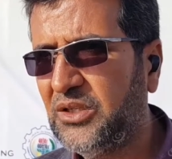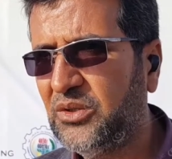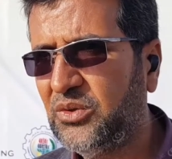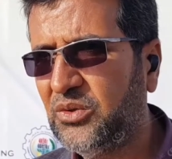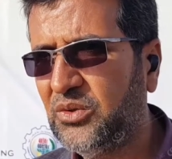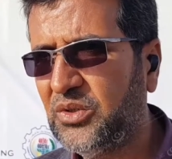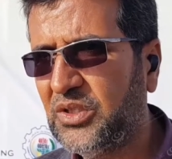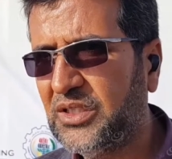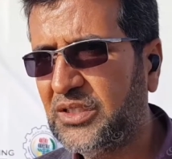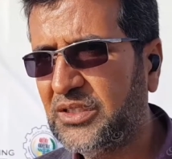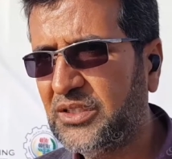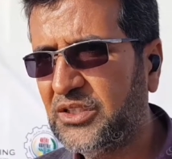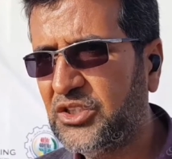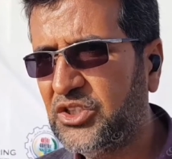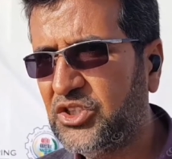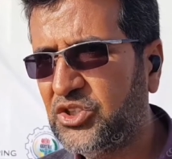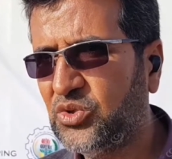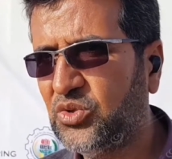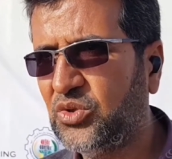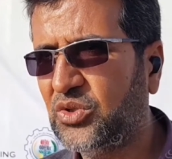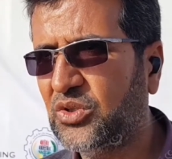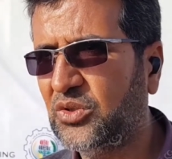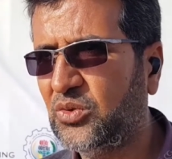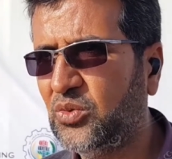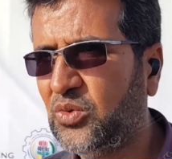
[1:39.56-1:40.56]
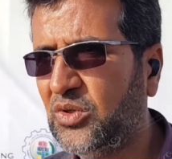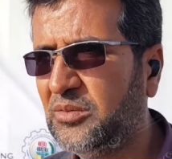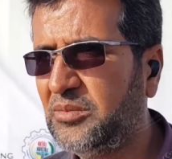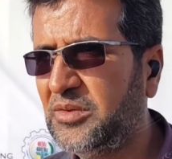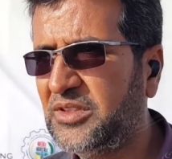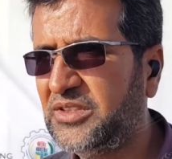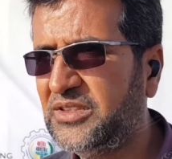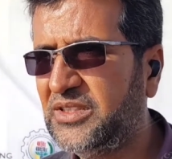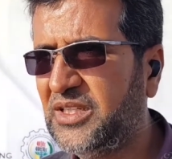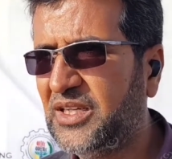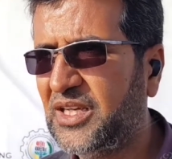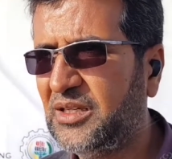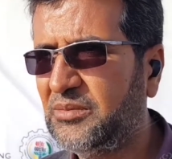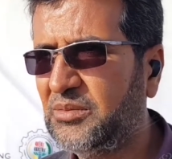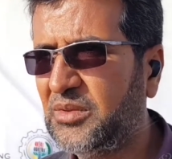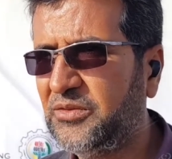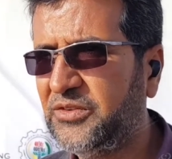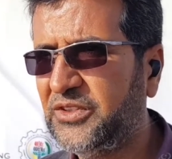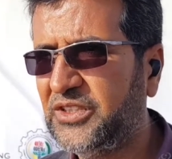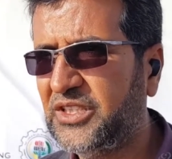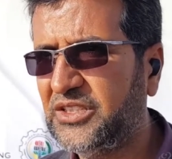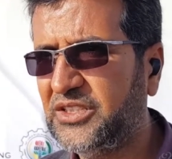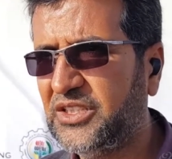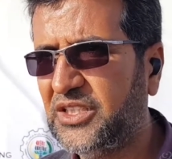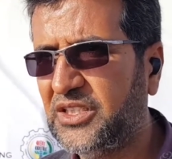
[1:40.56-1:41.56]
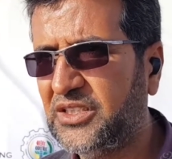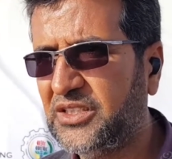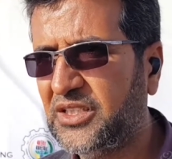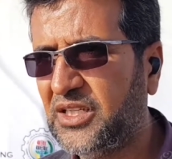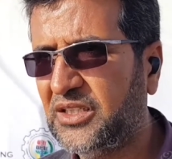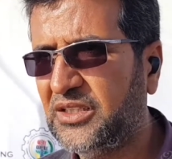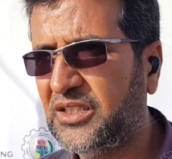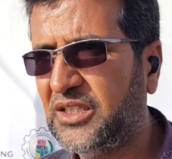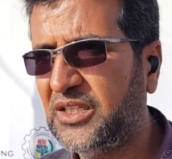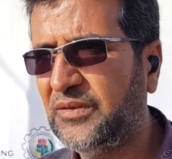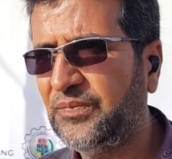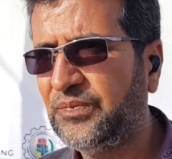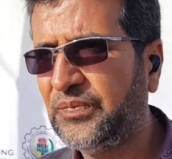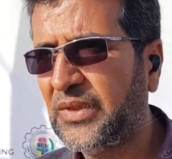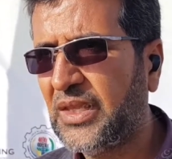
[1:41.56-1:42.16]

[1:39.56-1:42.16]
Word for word: ونشكر كل من ساهم في تجهيز هذا